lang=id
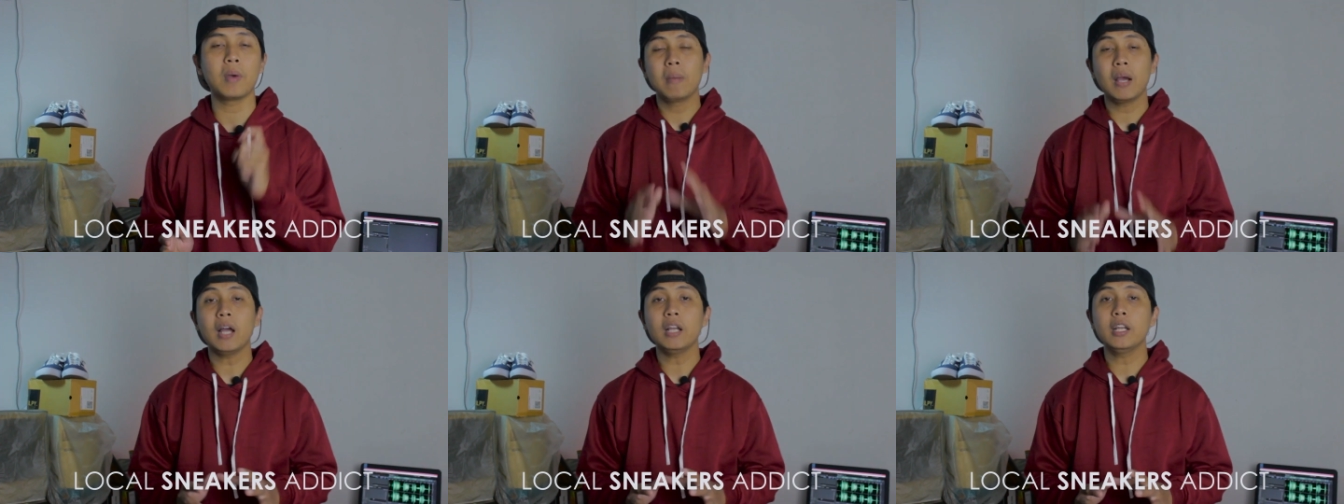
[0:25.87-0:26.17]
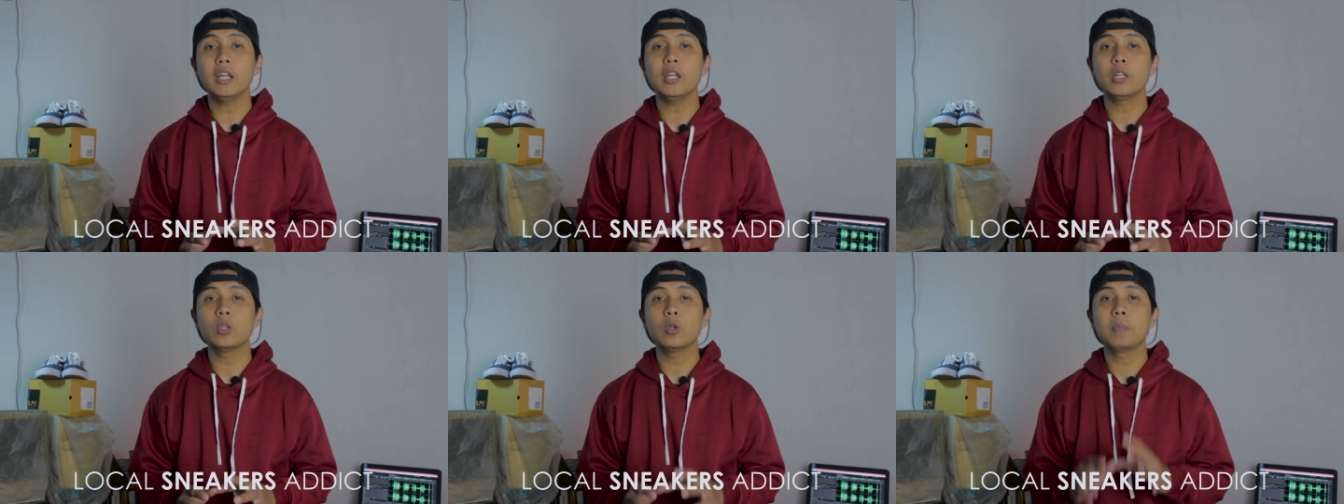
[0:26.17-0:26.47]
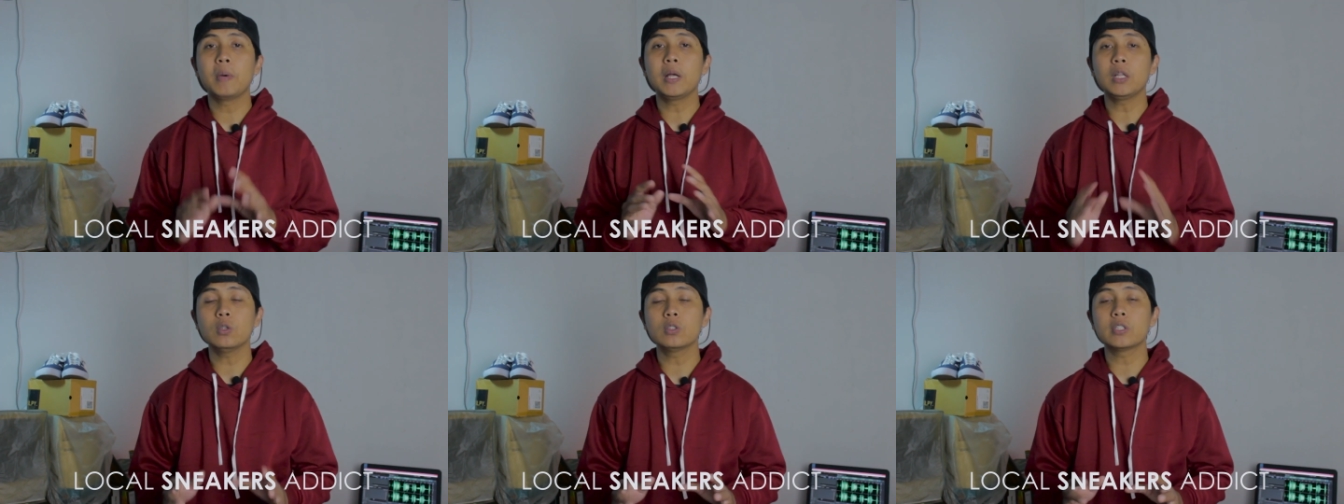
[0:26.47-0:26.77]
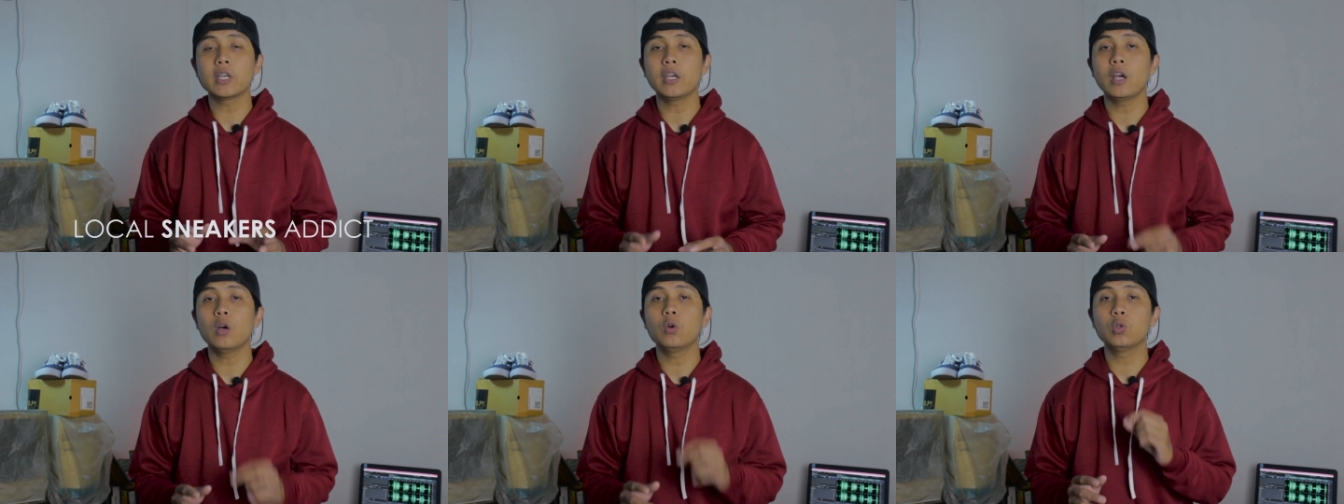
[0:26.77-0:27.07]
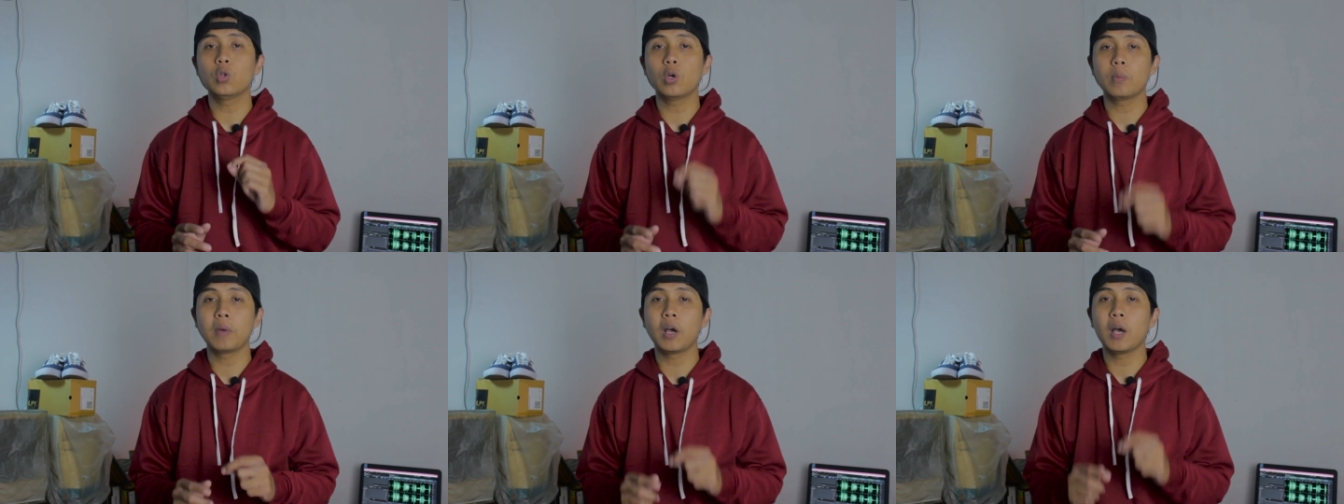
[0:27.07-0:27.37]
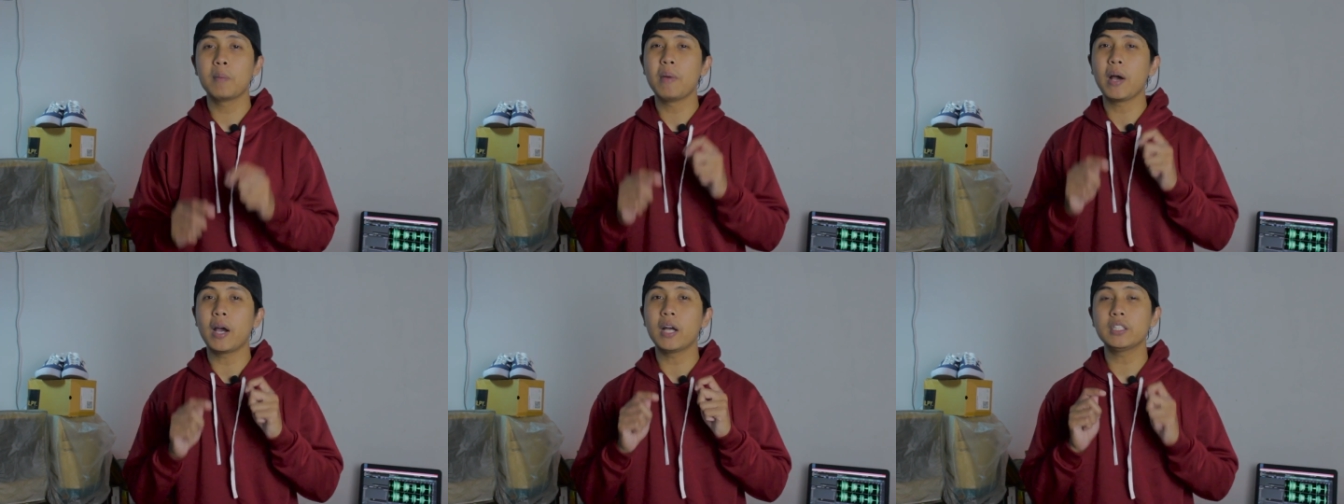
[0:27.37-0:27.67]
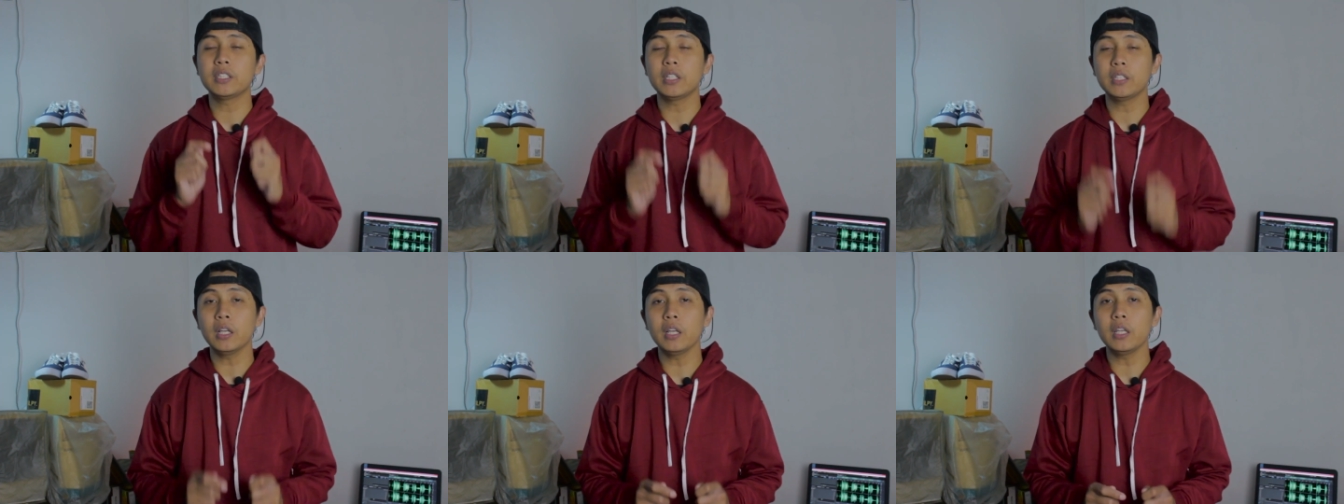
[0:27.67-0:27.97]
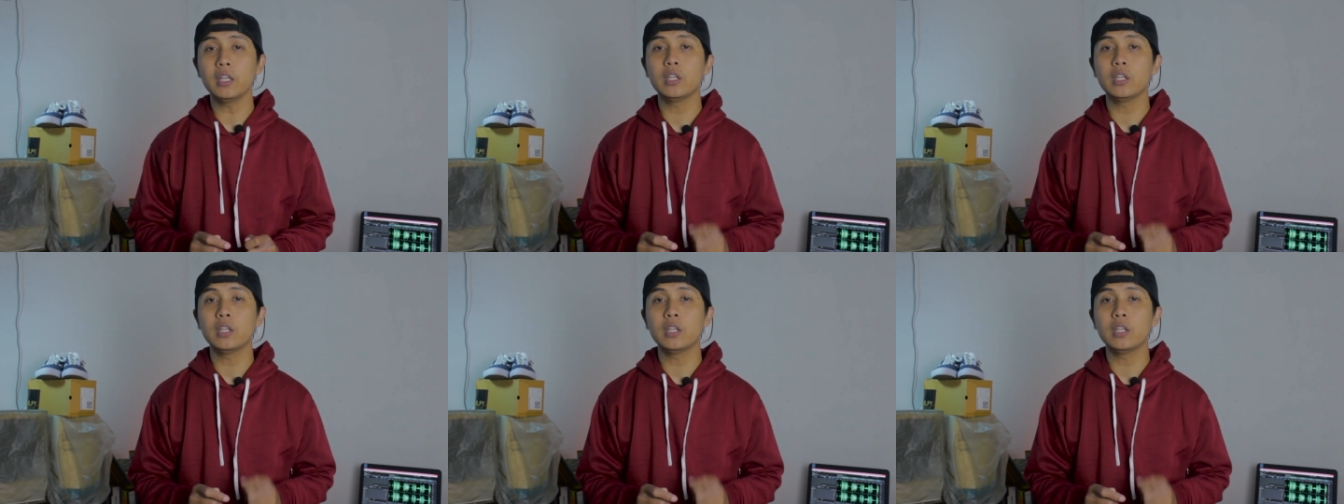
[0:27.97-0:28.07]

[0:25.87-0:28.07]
Maka dari itu bantu saya untuk mengembangkan channel